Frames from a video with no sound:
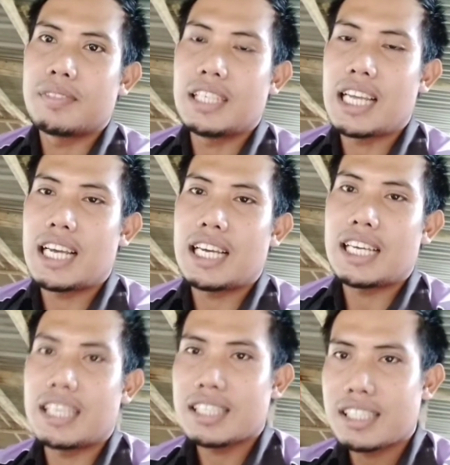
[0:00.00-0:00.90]

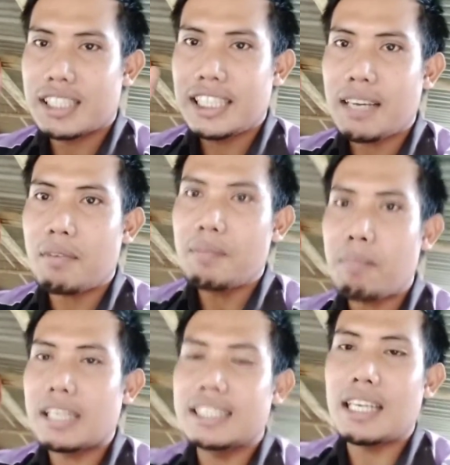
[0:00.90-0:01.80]
Nah, setiap
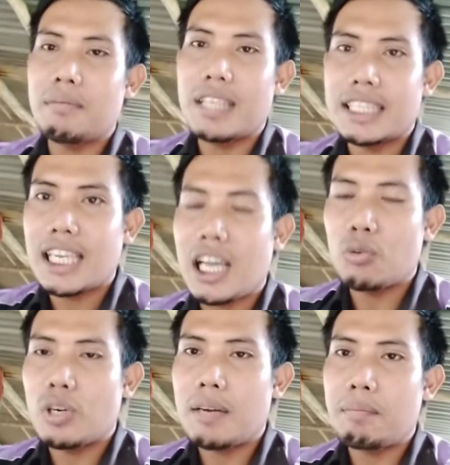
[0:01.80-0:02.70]
empat jam kita
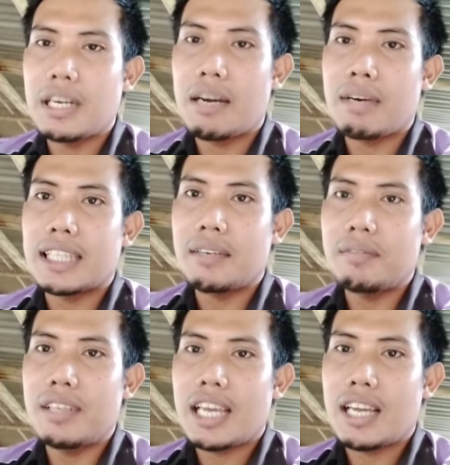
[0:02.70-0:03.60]
lakukan
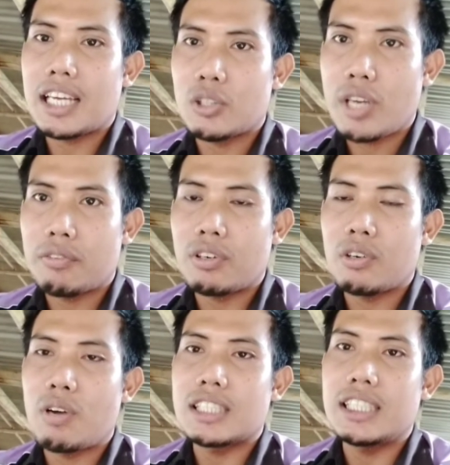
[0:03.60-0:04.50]
pengamatan atau
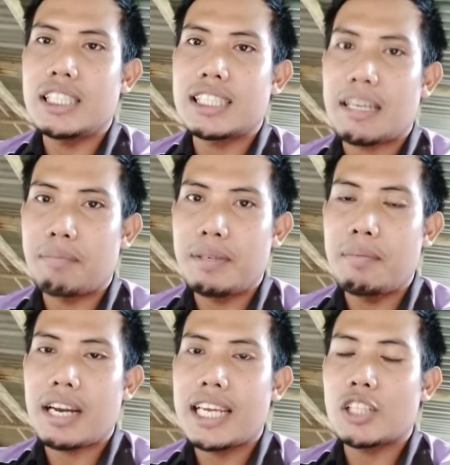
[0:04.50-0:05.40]
evaluasi sapi
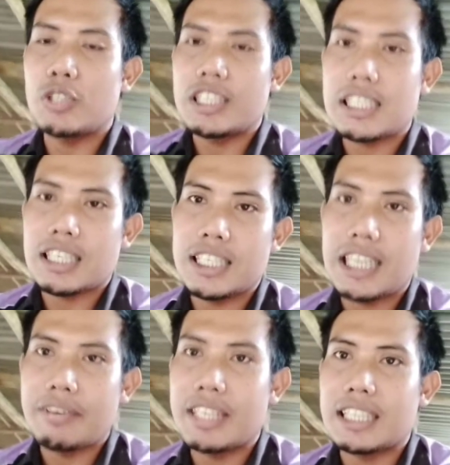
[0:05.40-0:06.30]
berahi atau tidak setelah
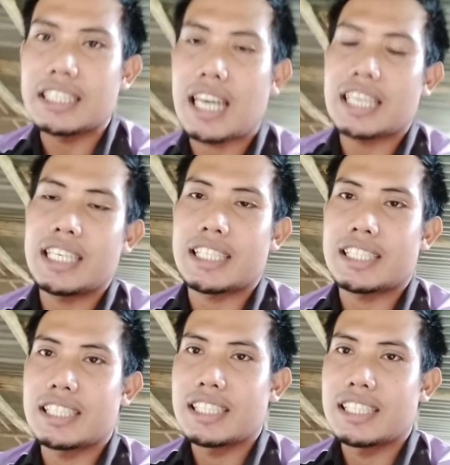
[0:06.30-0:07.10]
dikawinkan terakhir.